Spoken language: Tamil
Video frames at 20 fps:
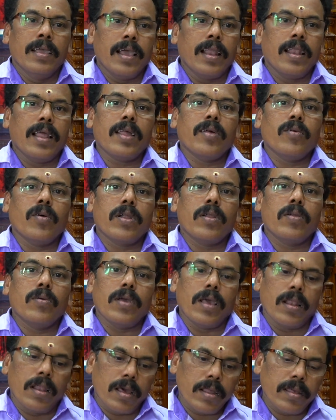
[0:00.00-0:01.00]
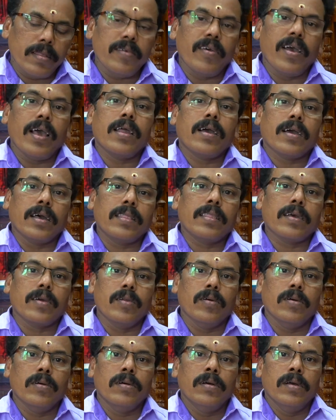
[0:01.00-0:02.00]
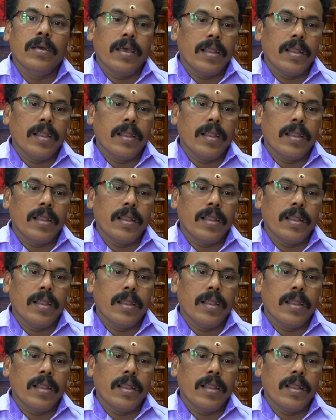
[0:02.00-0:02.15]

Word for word: எல்லோரும் வரணும் எல்லோரும் இந்த வேலை கற்றுக்கணும்